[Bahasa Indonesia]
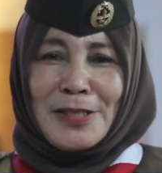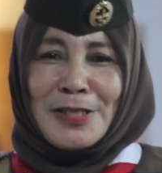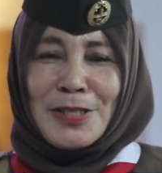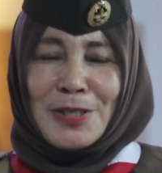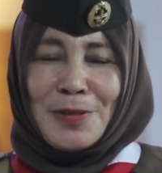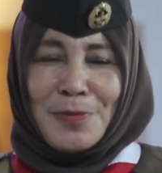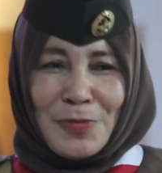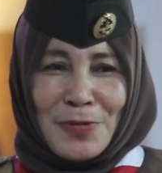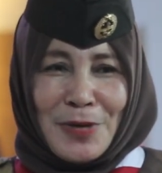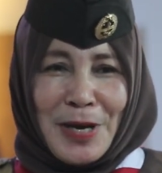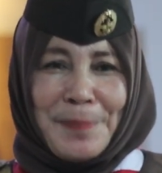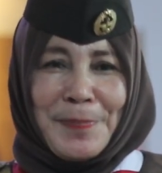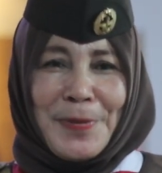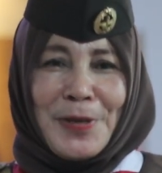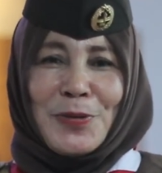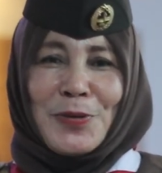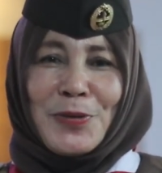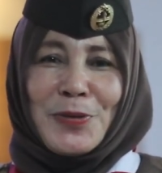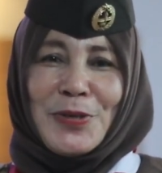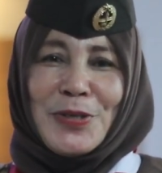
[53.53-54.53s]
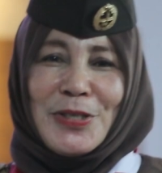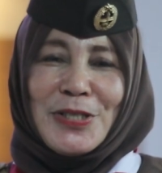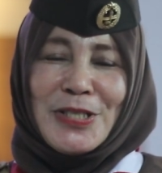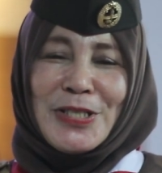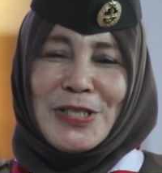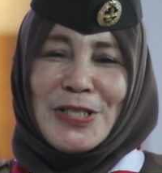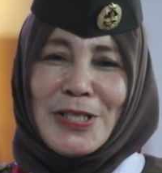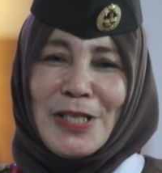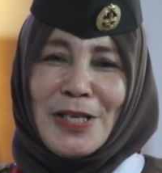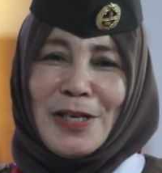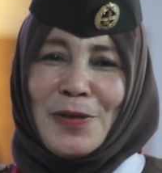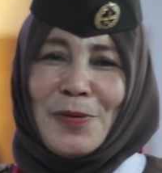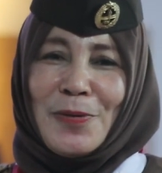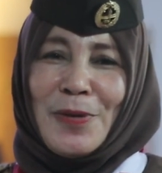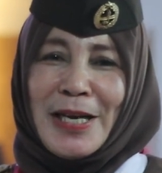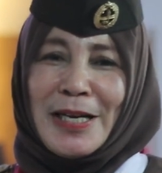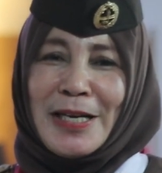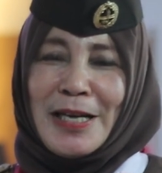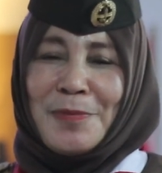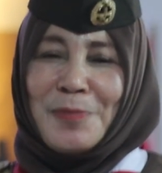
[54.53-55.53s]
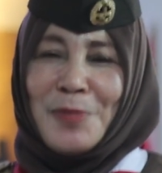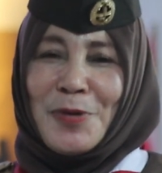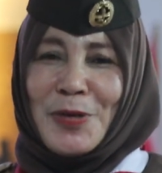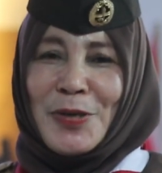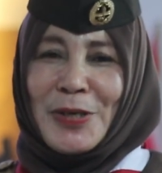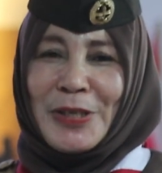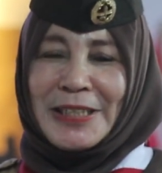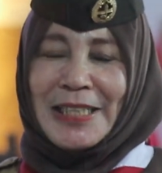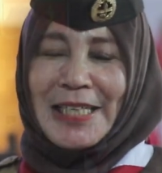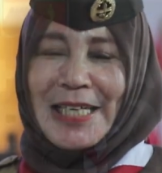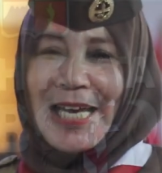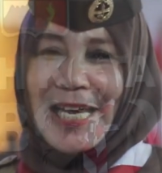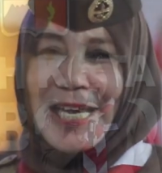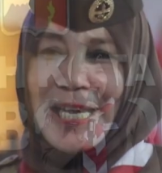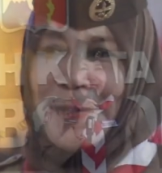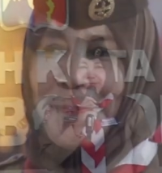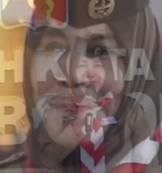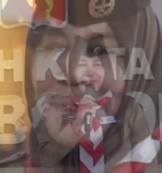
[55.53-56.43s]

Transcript: semua pengurus Kuaran Bogor Tengah